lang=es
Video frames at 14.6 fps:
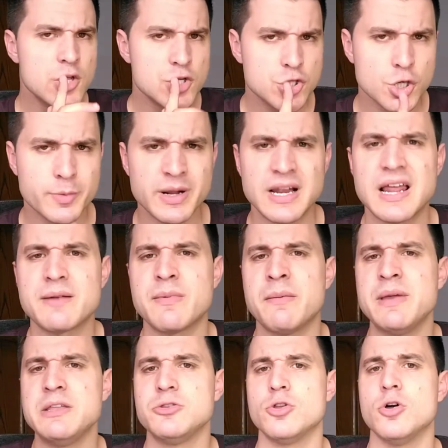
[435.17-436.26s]
Sobre el
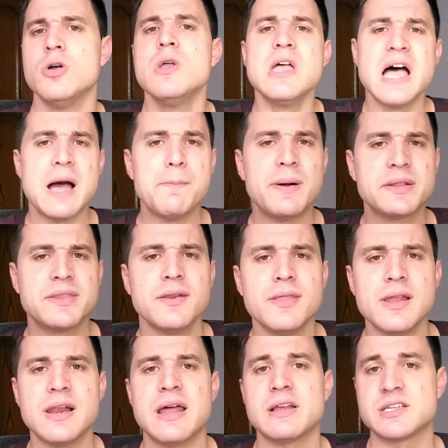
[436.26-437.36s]
armamento, a partir
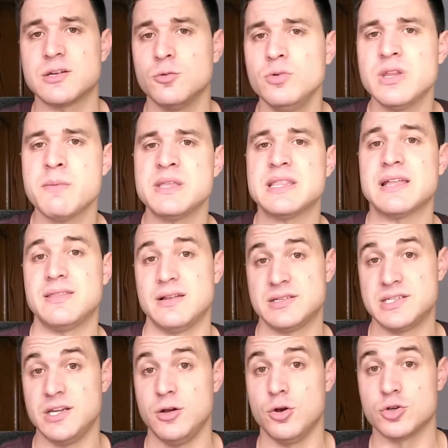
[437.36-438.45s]
de la segunda mitad del
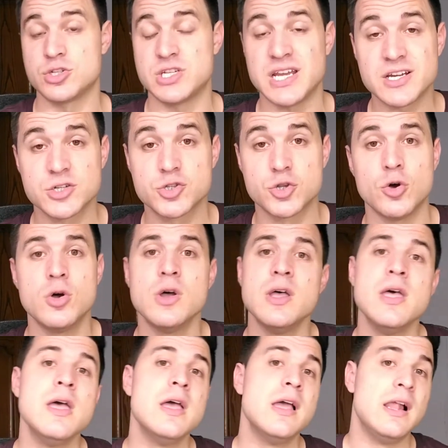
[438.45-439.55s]
siglo VI,
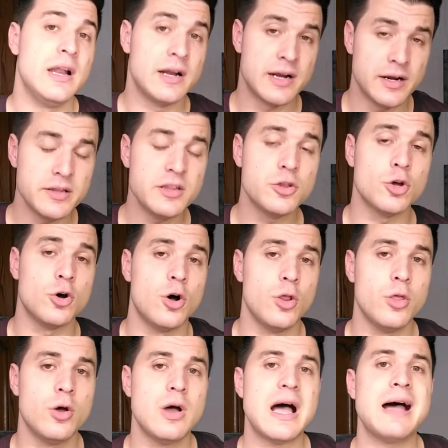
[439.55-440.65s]
el ejército
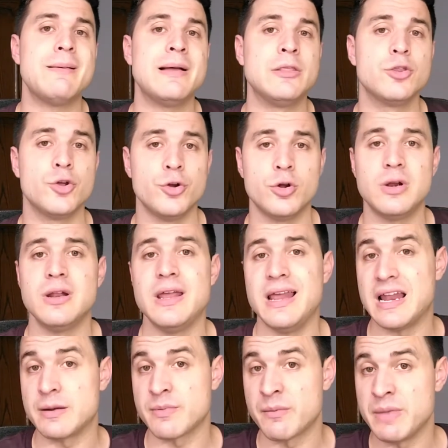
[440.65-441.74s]
godo abandonó el
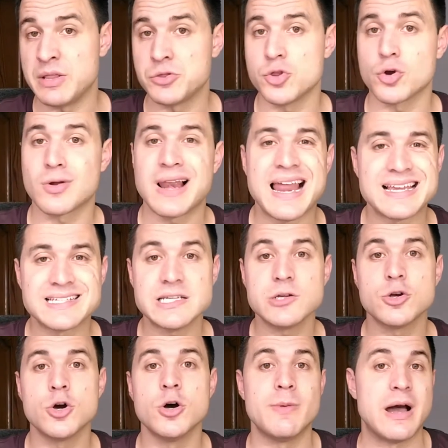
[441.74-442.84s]
armamento
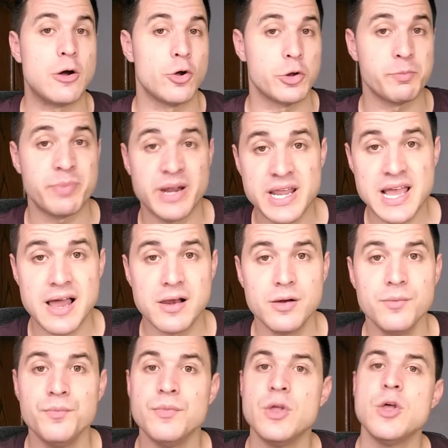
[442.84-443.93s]
clásico bajo
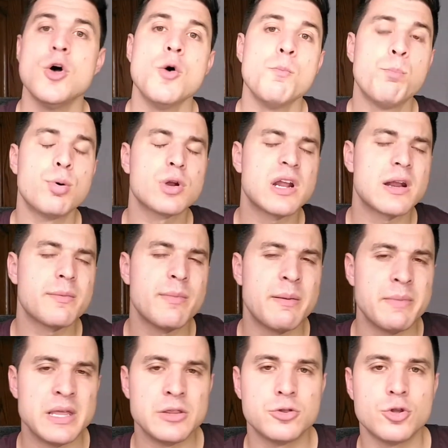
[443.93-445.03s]
imperial por
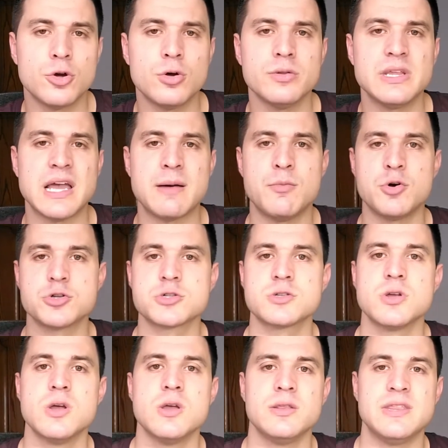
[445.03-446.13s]
armamento,
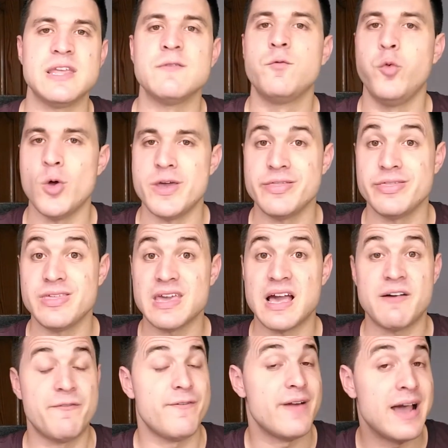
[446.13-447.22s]
digamos, de
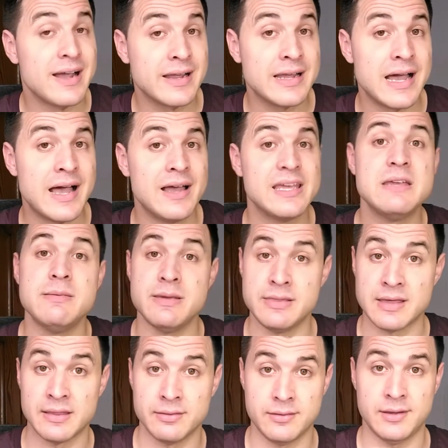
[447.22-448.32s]
influencia franca y
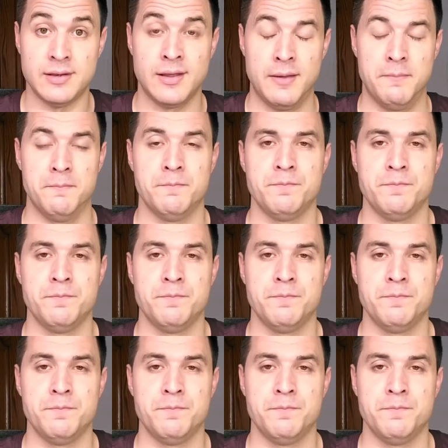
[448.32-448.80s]
bizantina.